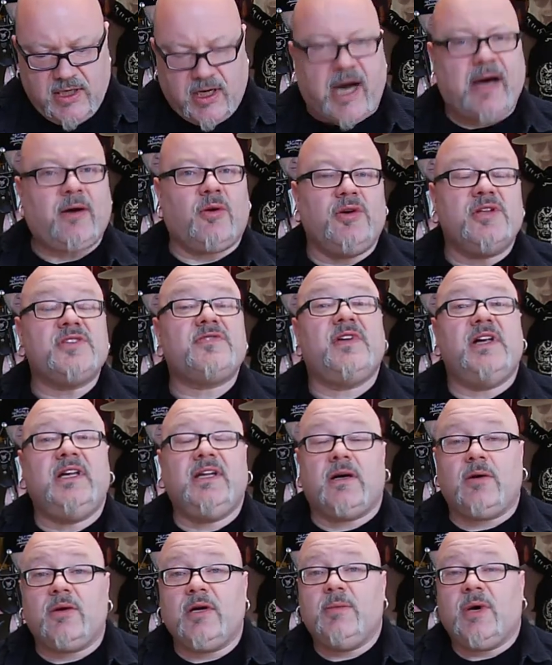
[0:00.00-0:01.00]
Ach, und es fehlen
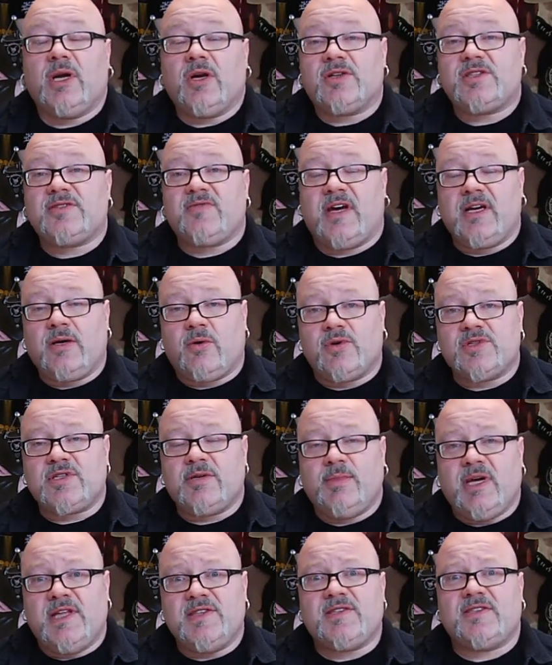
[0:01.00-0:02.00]
ja auch immer noch zwei
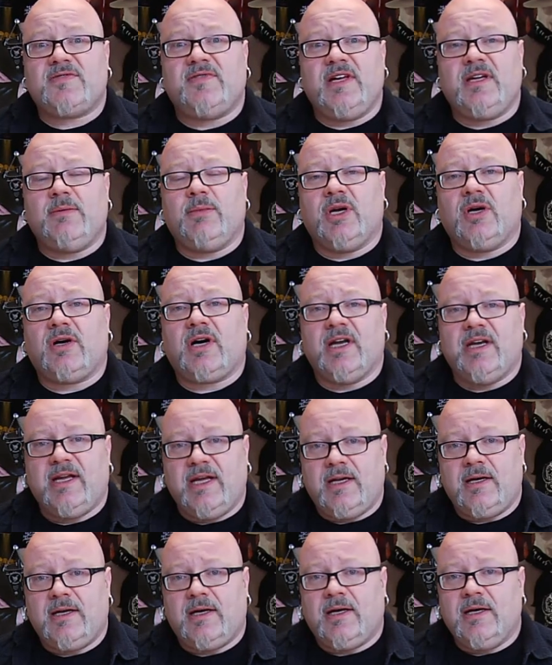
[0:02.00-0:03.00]
große Bands. Es fehlt immer noch ein
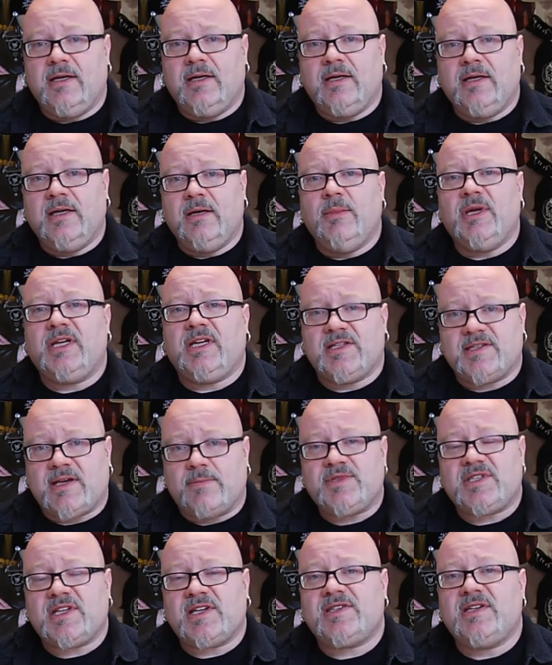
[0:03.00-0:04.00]
Headliner, nämlich der
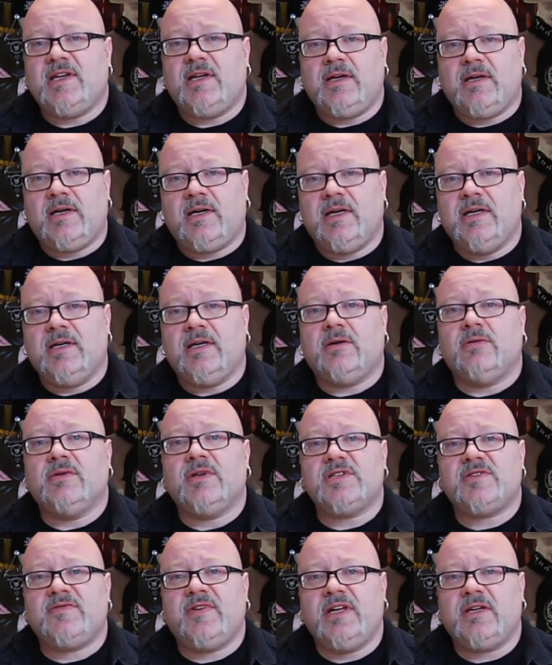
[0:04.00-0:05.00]
Samstags-Headliner
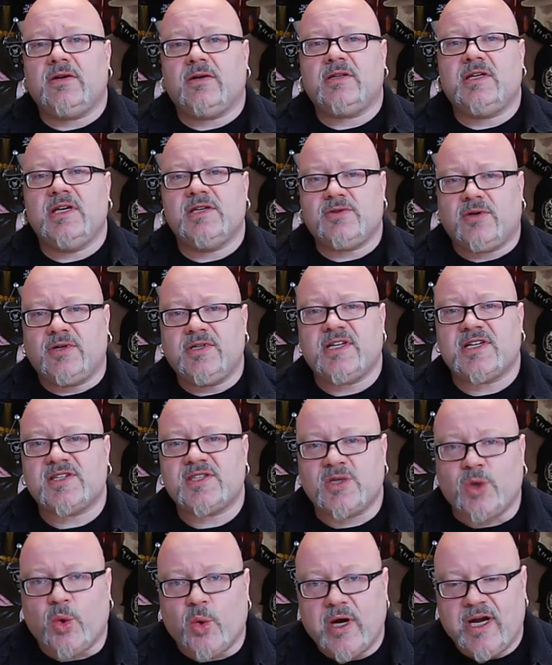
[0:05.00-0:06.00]
und es fehlt auch der
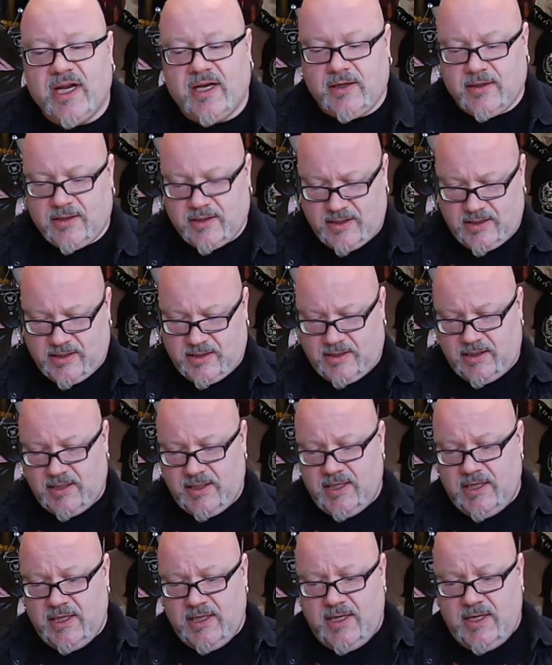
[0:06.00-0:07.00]
Sonntags-Co-Headliner.
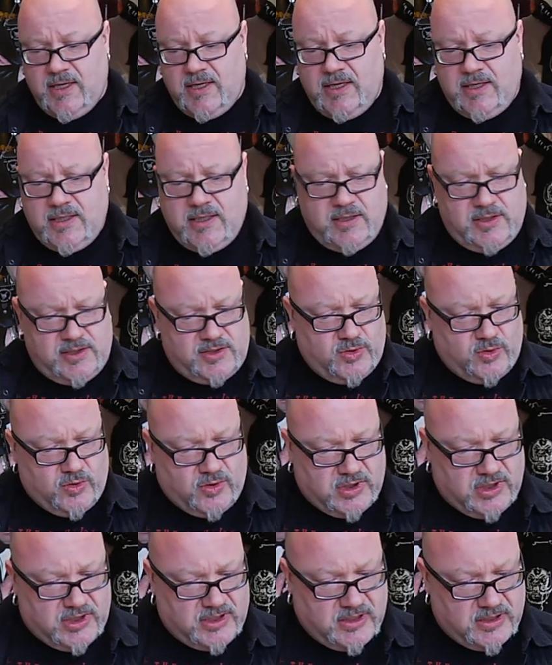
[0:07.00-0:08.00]

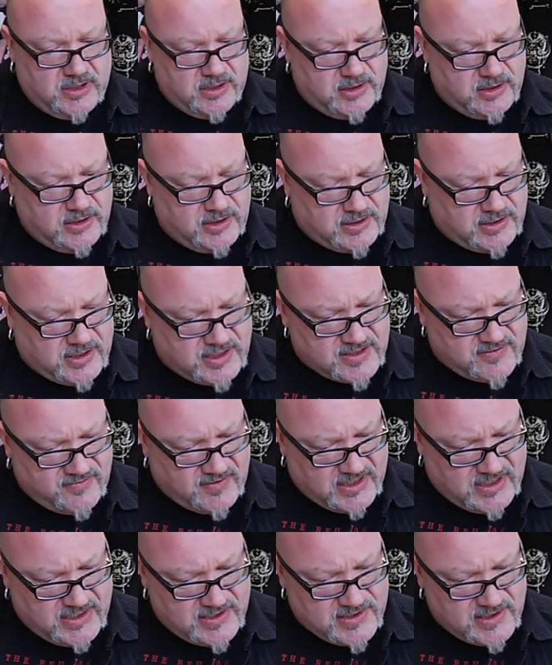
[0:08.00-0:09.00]
So, äh, das
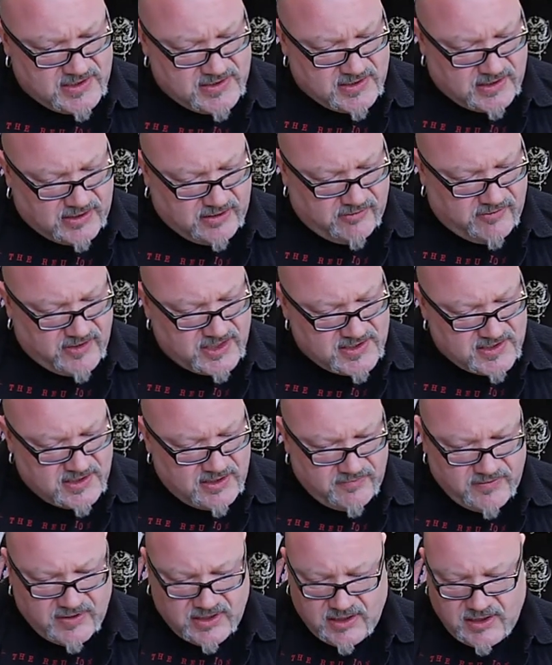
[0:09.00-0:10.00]
war es in Sachen
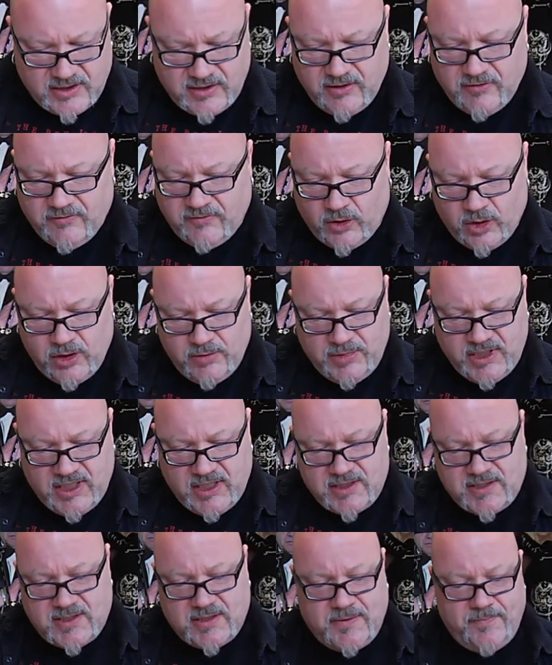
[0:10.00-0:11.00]
Festival.
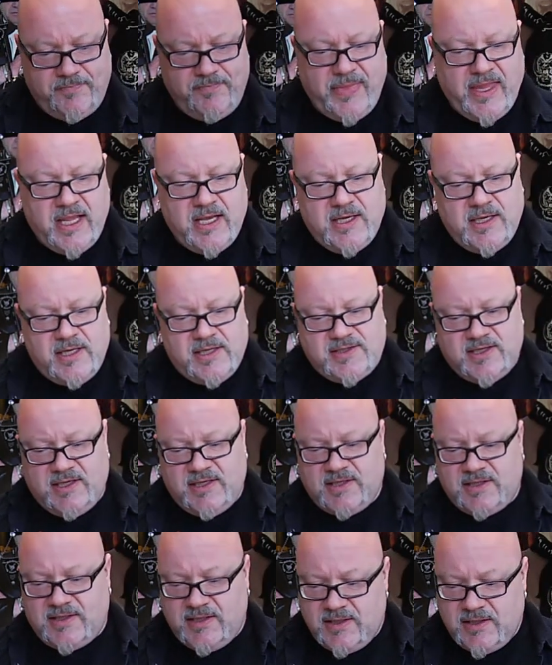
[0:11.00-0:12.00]
Volbeat
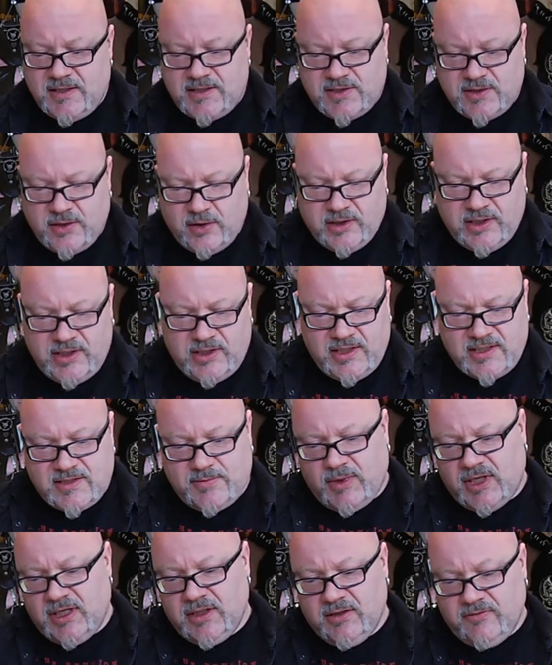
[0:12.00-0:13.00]
sind Titelstory
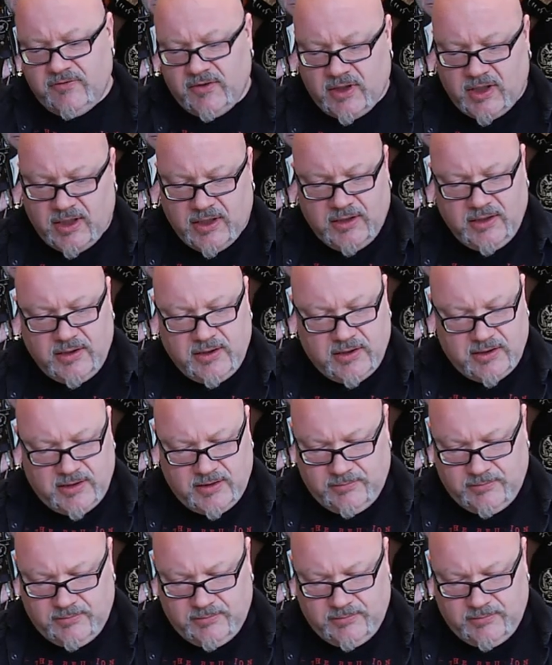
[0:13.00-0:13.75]
diesmal geworden.